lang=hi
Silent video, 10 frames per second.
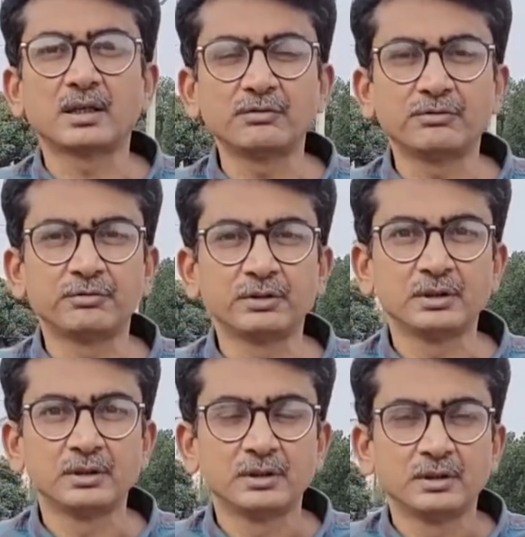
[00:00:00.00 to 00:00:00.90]
तरफ
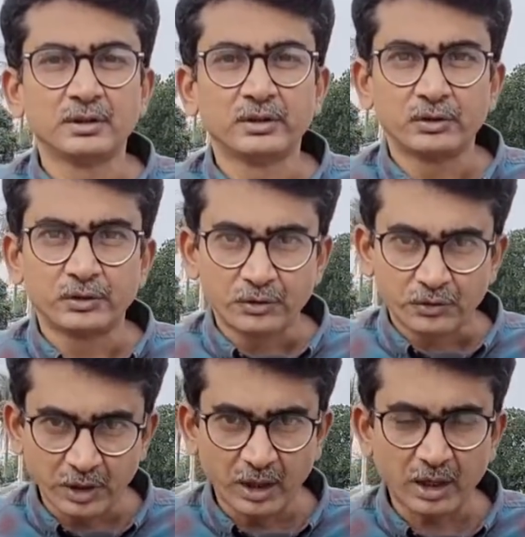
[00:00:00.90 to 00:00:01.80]

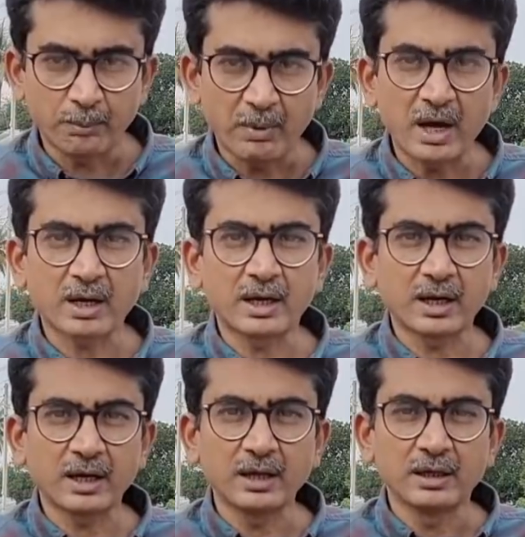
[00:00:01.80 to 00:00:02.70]
श्रीनगर पार
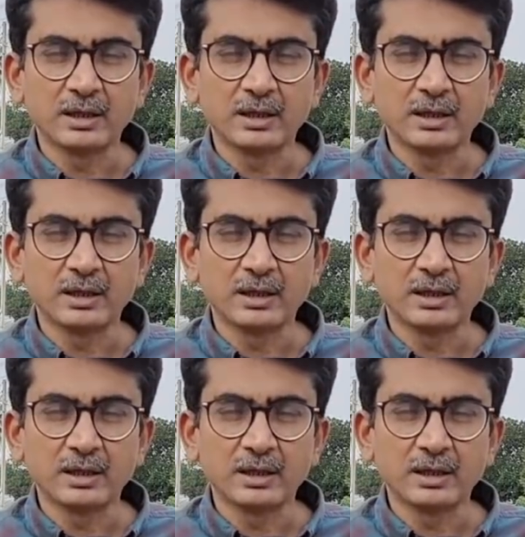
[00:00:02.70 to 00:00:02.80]
करके